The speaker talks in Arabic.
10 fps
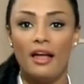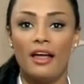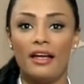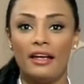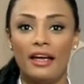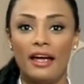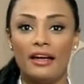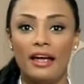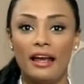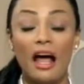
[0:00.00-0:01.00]
آه،
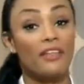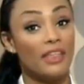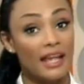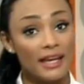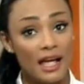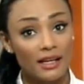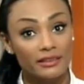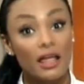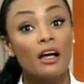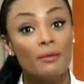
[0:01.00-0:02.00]
آه، آه، الأكثرية
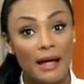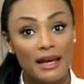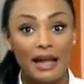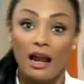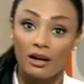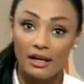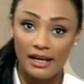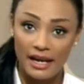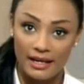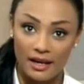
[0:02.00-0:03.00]
تقبل
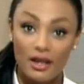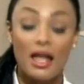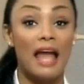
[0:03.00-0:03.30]
الأقلية